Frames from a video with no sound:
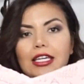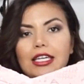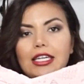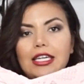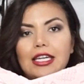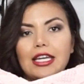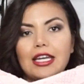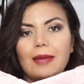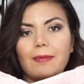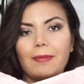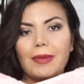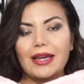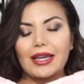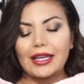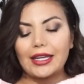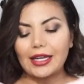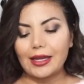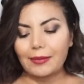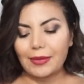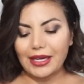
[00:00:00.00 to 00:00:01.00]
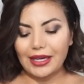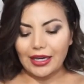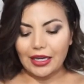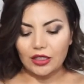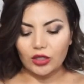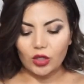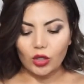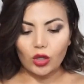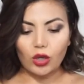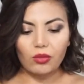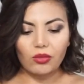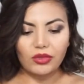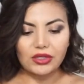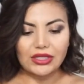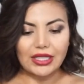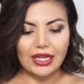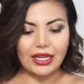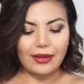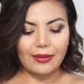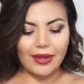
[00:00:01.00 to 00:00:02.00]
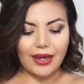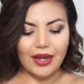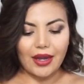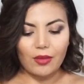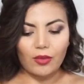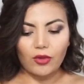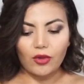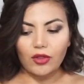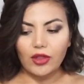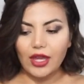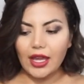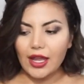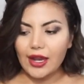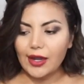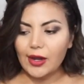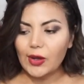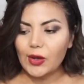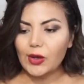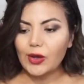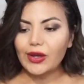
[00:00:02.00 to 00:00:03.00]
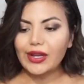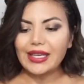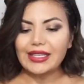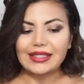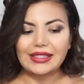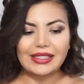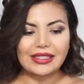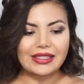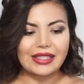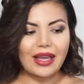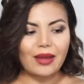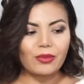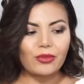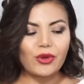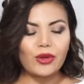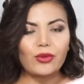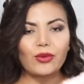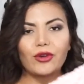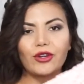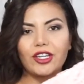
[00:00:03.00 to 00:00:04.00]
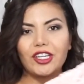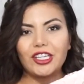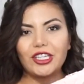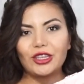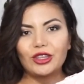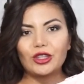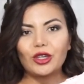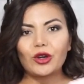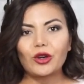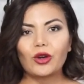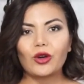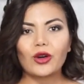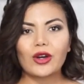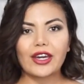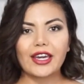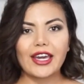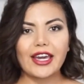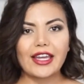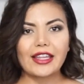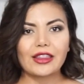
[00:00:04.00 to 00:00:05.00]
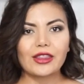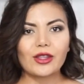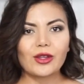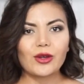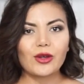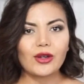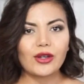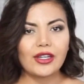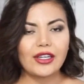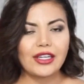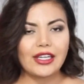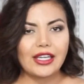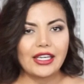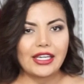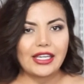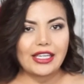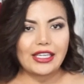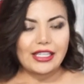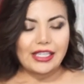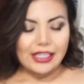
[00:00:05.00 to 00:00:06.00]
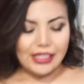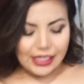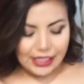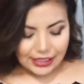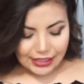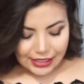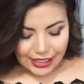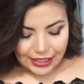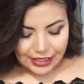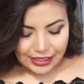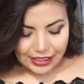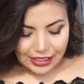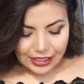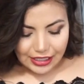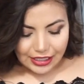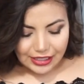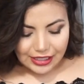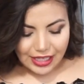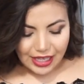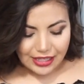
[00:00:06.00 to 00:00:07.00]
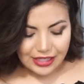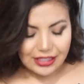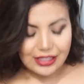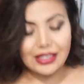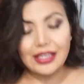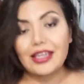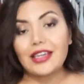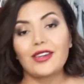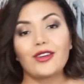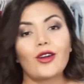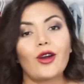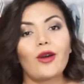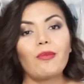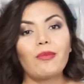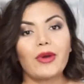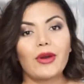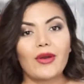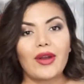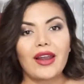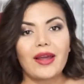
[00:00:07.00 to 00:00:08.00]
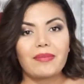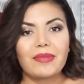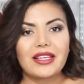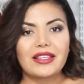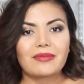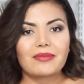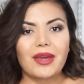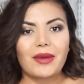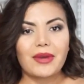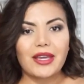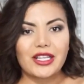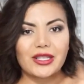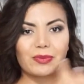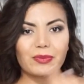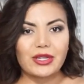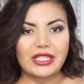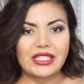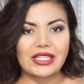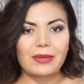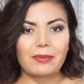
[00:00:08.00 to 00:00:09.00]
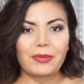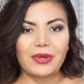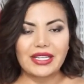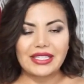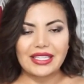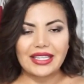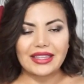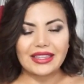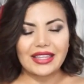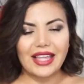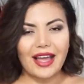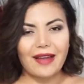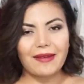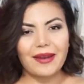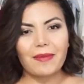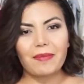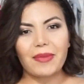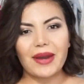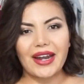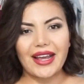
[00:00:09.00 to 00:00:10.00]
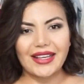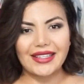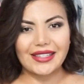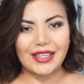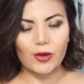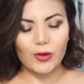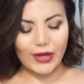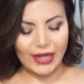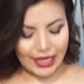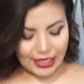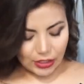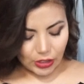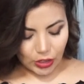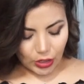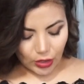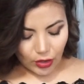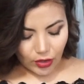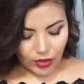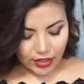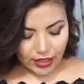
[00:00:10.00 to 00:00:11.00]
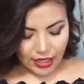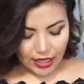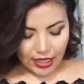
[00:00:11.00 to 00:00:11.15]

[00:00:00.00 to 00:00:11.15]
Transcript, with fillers: y en la página me encantó cómo se le ve a la modelo. Este está muy bonito, coqueto y sencillo, pero a la misma vez pues sí presentable para esa ocasión.